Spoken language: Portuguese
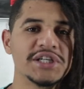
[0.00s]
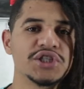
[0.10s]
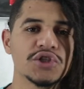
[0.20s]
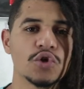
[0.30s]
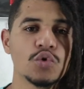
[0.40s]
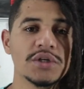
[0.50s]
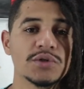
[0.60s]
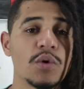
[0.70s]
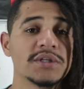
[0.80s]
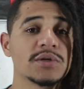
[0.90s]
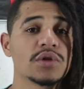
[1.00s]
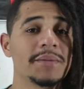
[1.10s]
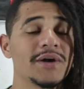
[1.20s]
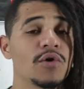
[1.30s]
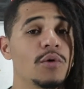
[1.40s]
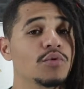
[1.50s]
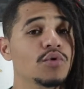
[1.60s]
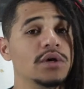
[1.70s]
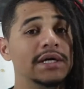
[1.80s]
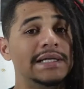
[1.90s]
Jardim São Luís, conhecido também
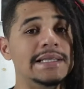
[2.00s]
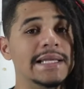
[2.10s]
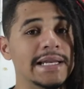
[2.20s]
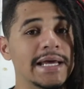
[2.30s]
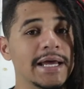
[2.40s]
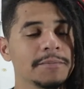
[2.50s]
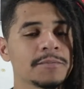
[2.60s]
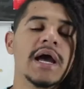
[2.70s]
como Nenê.